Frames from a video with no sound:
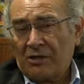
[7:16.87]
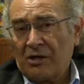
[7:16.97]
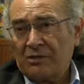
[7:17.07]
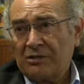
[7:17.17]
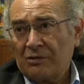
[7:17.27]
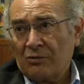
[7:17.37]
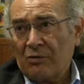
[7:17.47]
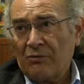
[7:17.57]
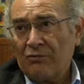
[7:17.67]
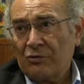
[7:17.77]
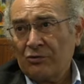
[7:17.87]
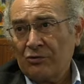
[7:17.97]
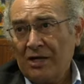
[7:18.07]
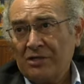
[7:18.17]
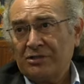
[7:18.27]
Rahatını,
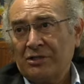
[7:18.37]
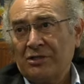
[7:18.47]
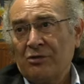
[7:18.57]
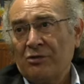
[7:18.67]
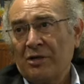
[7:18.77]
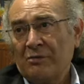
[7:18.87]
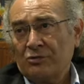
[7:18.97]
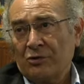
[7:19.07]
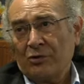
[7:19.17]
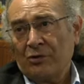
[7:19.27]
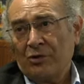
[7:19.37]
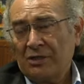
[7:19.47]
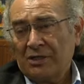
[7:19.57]
konforunu her şeyden önemli görüyor